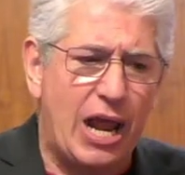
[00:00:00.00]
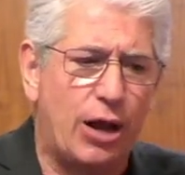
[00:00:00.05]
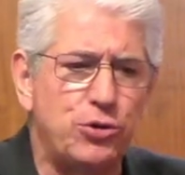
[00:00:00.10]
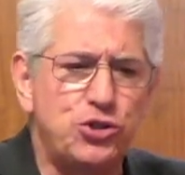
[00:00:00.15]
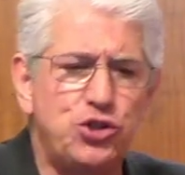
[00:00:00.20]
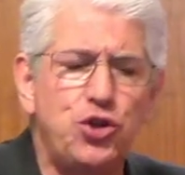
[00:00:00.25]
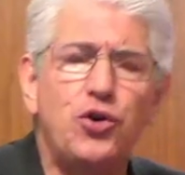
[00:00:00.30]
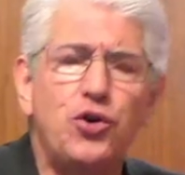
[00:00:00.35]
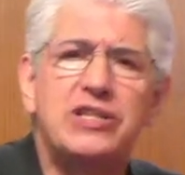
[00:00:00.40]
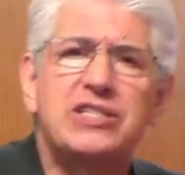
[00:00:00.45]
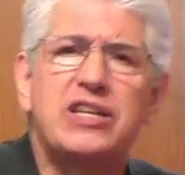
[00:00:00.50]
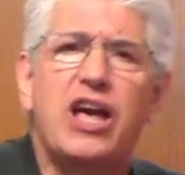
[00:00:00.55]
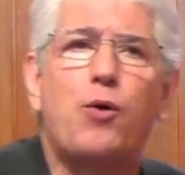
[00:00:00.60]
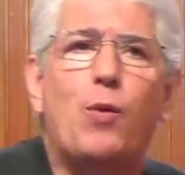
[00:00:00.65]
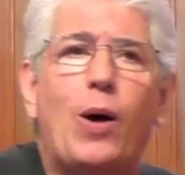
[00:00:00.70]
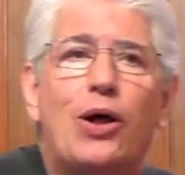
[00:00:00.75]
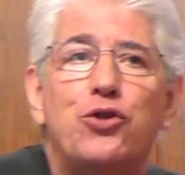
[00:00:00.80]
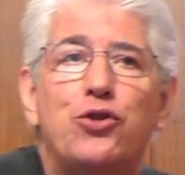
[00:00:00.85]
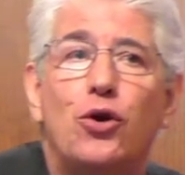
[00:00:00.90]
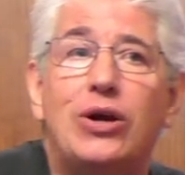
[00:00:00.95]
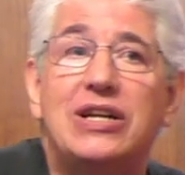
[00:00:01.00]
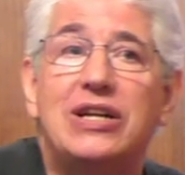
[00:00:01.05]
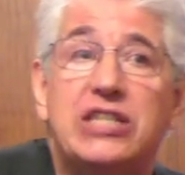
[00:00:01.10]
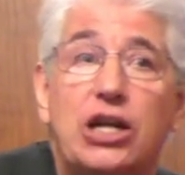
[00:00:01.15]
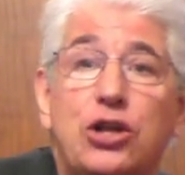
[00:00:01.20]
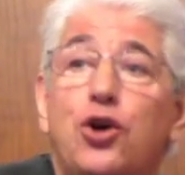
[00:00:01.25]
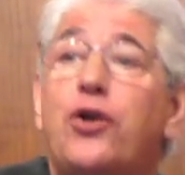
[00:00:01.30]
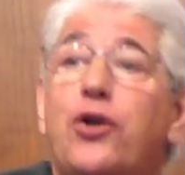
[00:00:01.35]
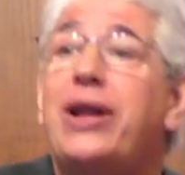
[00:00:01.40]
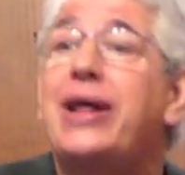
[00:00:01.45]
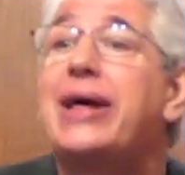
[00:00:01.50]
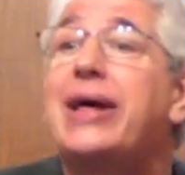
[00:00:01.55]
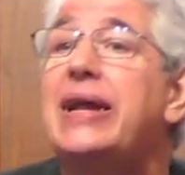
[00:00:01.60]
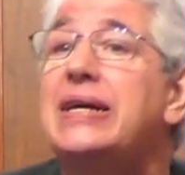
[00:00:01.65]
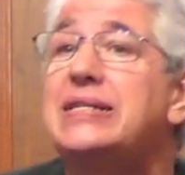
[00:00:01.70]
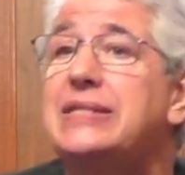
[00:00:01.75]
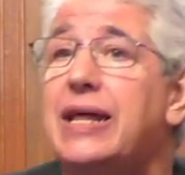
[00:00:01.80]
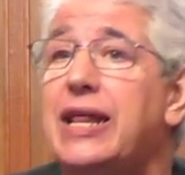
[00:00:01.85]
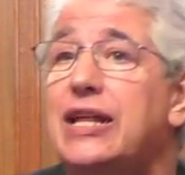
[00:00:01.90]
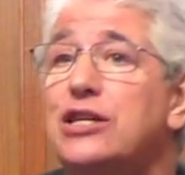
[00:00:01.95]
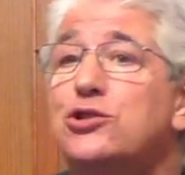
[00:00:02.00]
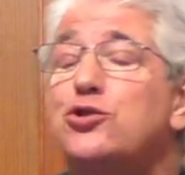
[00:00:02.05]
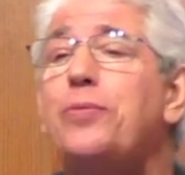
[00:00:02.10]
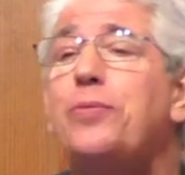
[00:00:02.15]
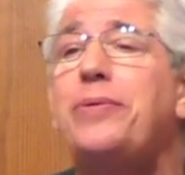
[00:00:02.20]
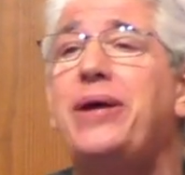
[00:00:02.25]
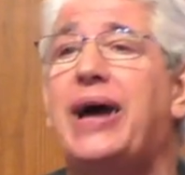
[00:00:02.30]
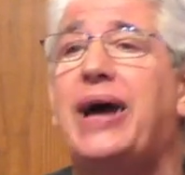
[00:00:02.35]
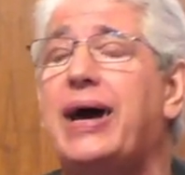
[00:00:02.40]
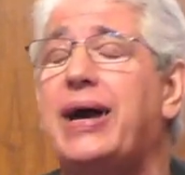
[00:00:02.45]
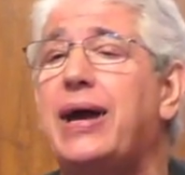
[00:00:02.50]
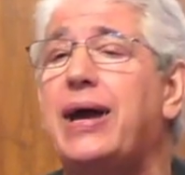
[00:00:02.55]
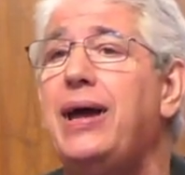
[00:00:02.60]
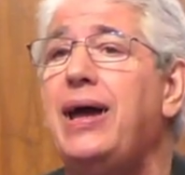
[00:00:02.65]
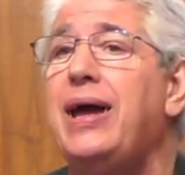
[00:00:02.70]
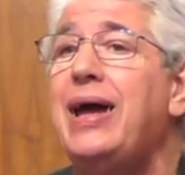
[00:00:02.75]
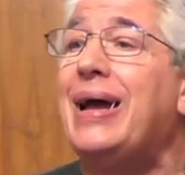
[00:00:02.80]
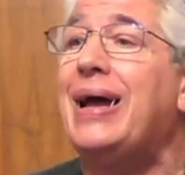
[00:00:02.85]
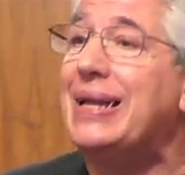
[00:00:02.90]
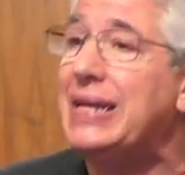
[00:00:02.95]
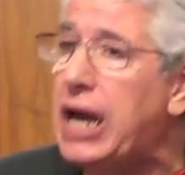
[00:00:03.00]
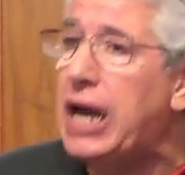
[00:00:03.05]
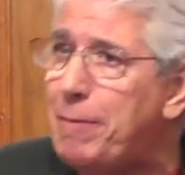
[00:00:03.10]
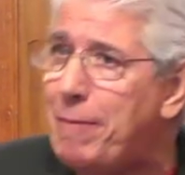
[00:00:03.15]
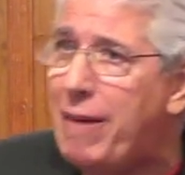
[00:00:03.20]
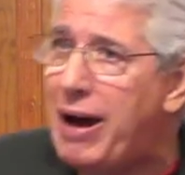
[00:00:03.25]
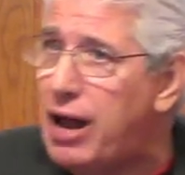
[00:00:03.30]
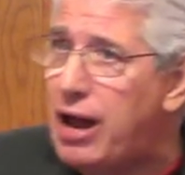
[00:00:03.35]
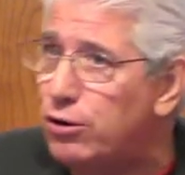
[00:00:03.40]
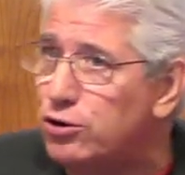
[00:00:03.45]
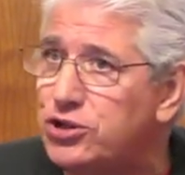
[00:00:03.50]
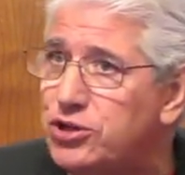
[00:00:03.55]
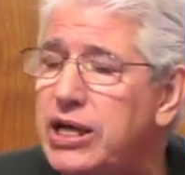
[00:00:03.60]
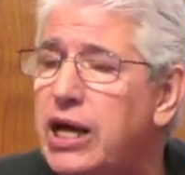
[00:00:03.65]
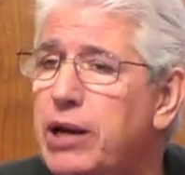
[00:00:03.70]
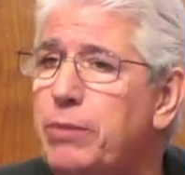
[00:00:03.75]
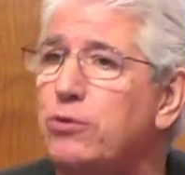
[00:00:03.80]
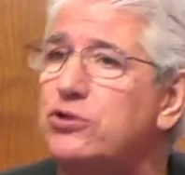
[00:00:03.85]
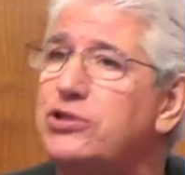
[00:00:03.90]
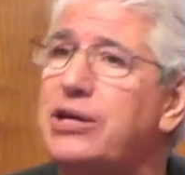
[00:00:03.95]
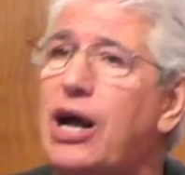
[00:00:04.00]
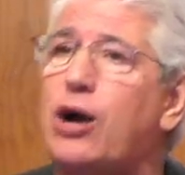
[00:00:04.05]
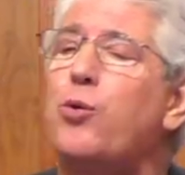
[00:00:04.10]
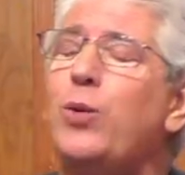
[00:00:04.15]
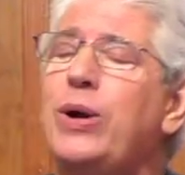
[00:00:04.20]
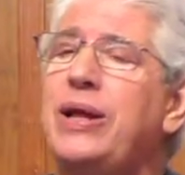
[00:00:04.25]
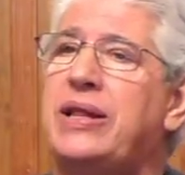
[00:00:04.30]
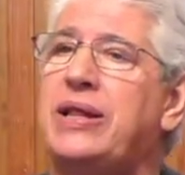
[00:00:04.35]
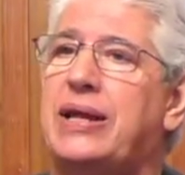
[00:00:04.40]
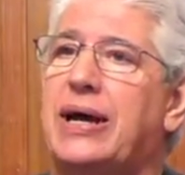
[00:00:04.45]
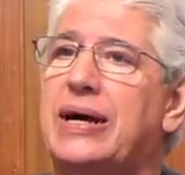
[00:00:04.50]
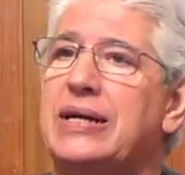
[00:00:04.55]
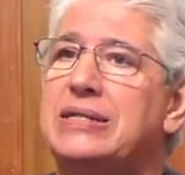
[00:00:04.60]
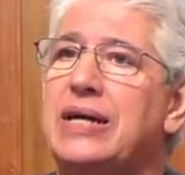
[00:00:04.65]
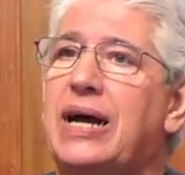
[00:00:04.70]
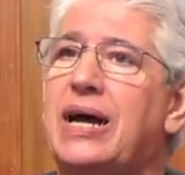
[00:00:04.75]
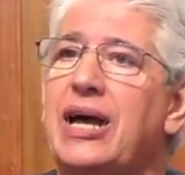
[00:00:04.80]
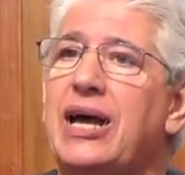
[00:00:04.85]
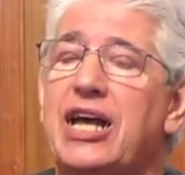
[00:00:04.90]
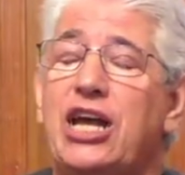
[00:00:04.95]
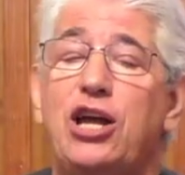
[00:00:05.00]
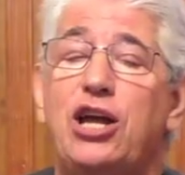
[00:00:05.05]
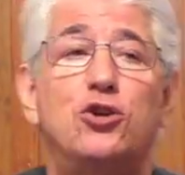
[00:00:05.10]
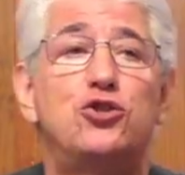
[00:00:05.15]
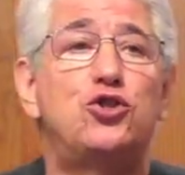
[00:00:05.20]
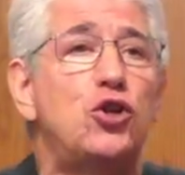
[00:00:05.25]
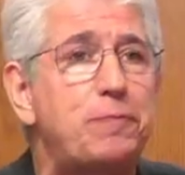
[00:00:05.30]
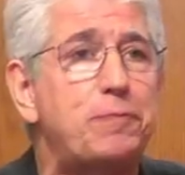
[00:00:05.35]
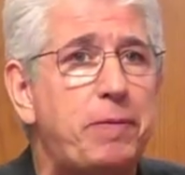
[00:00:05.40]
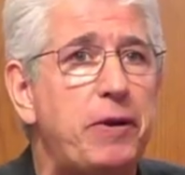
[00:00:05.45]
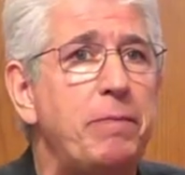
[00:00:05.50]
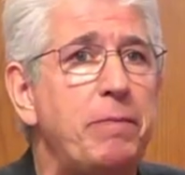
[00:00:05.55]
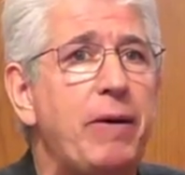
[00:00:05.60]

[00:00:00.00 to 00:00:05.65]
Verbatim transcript: La cuestión es que cuando el Señor regresa de su viaje, llama a los siervos a cuentas y los dos